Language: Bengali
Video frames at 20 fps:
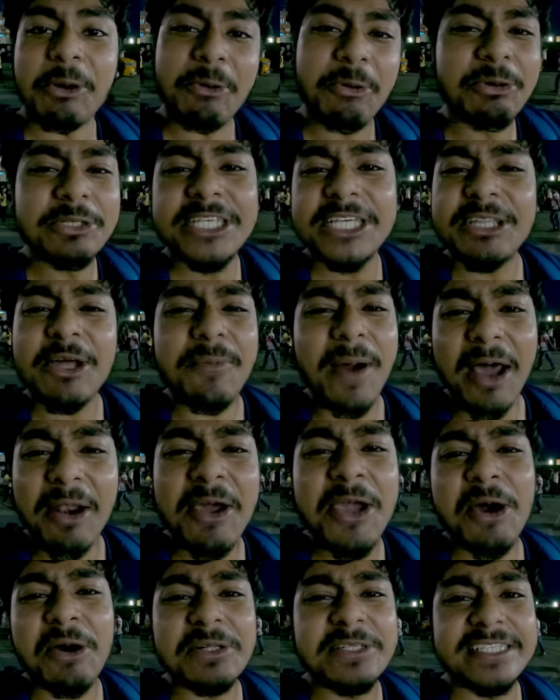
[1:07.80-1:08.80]
তো খুশি তো
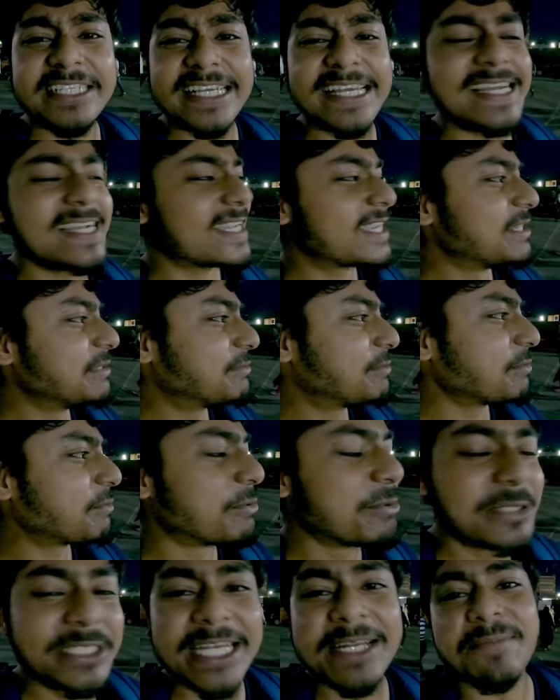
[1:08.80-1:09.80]
ভালোই হচ্ছে কিন্তু
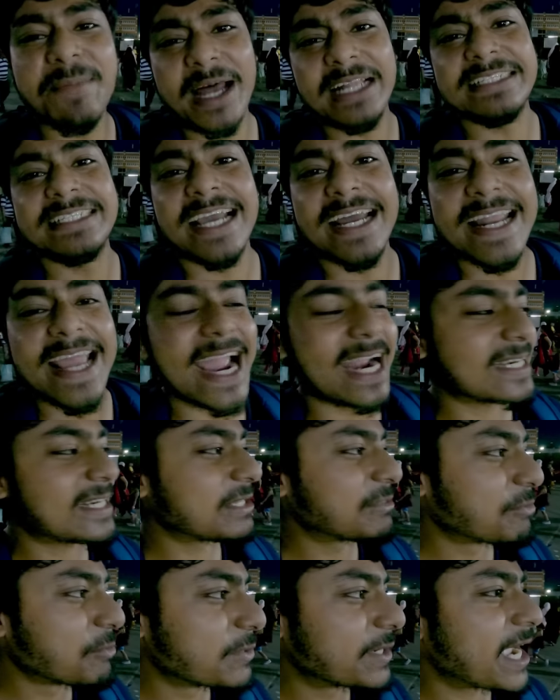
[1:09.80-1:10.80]
খুশির মাঝখানে
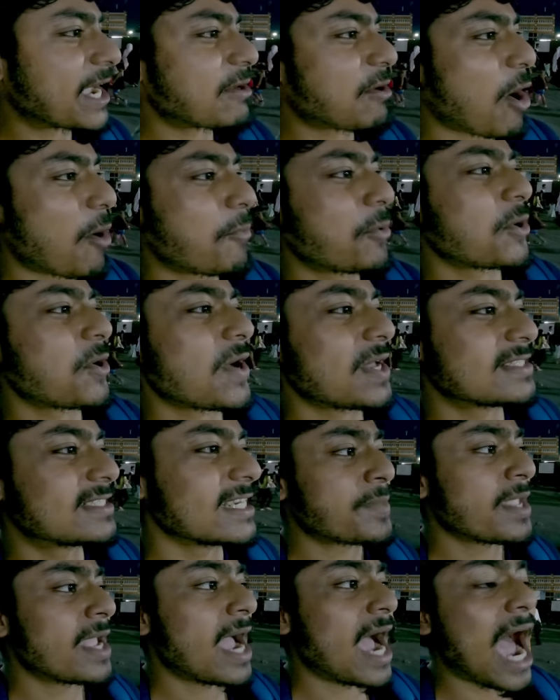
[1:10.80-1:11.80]
একটা দুঃখের খবরও
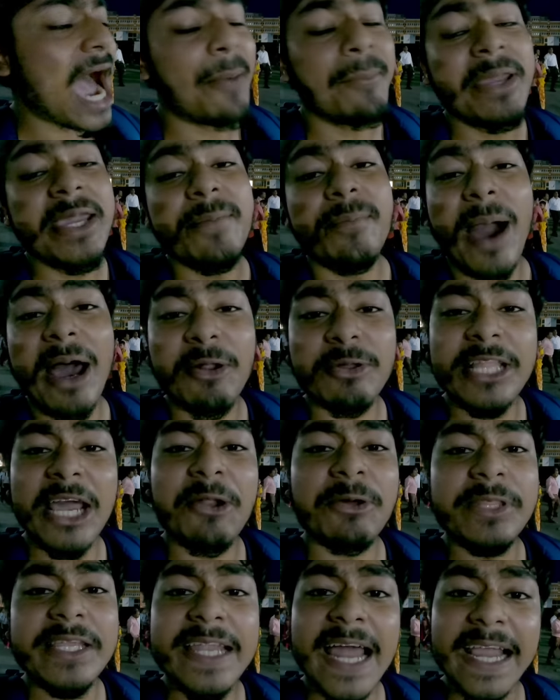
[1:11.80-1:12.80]
আছে আমি বারো
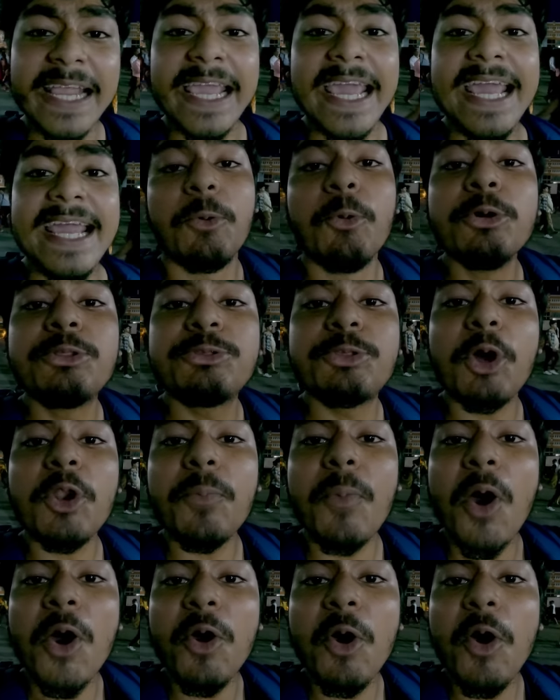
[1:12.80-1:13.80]
তেরো দিন আগে
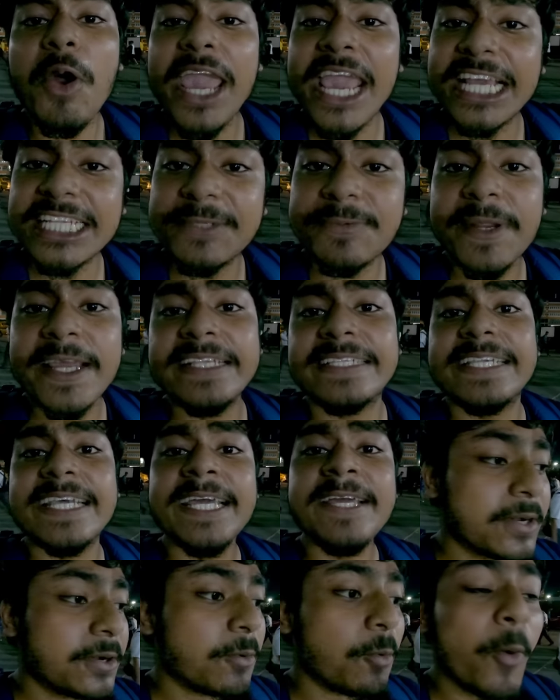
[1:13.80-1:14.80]
উত্তরবঙ্গ
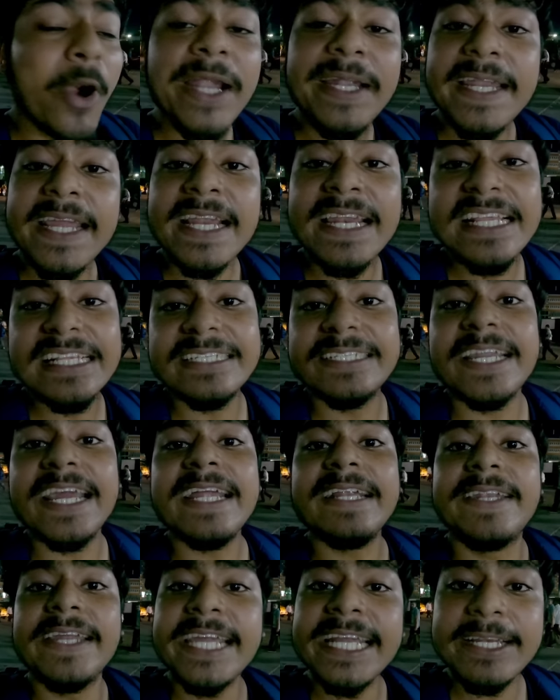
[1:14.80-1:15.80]
এক্সপ্রেসে ওয়েটিং লিস্টে
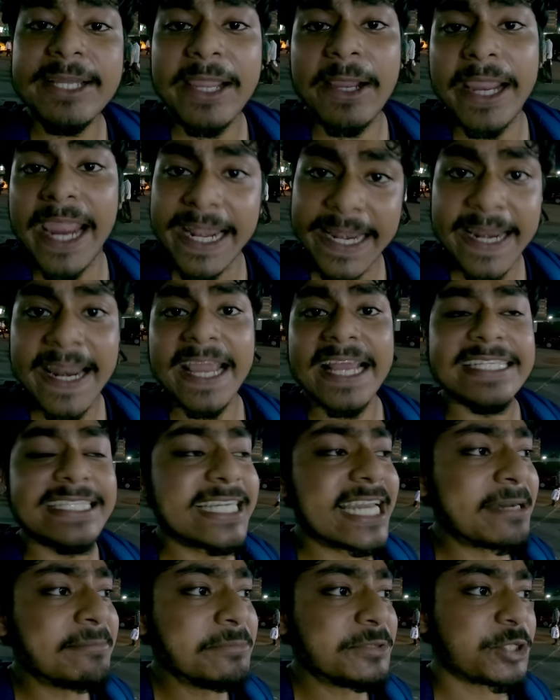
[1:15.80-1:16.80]
টিকিট কেটে
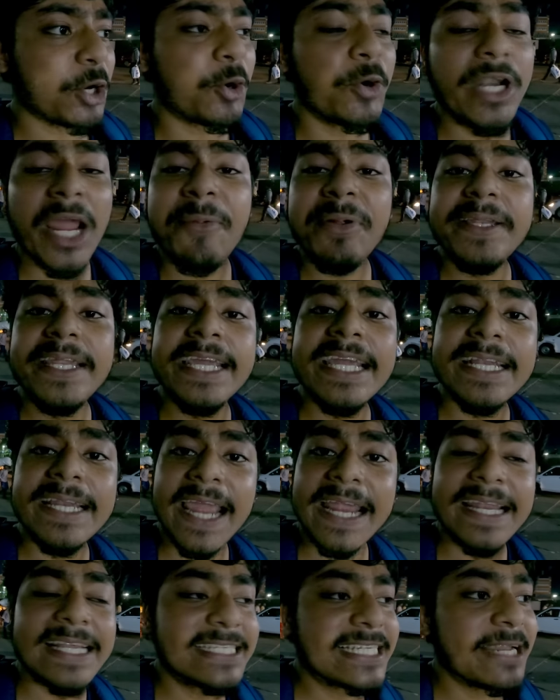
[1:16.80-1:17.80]
রেখেছিলাম যখন আমি টিকিট
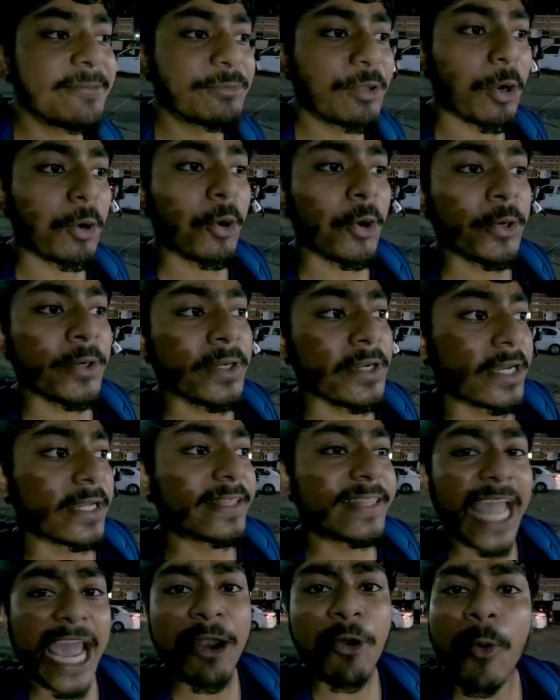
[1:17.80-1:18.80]
কেটেছিলাম তখন
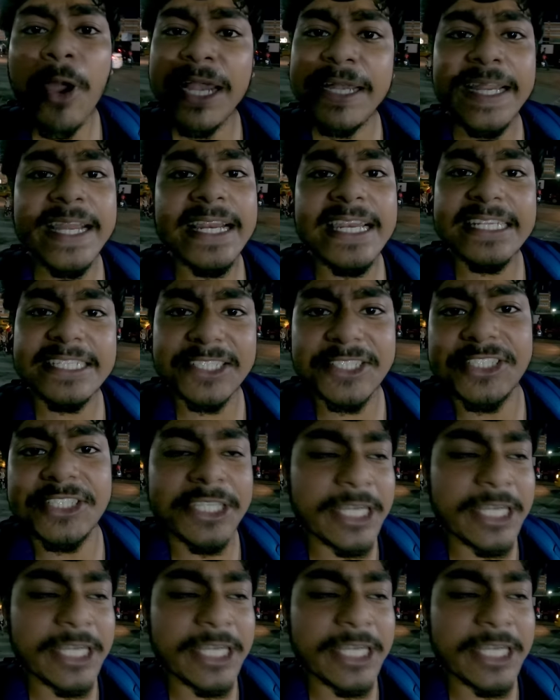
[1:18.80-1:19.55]
তেরো ওয়েটিং লিস্ট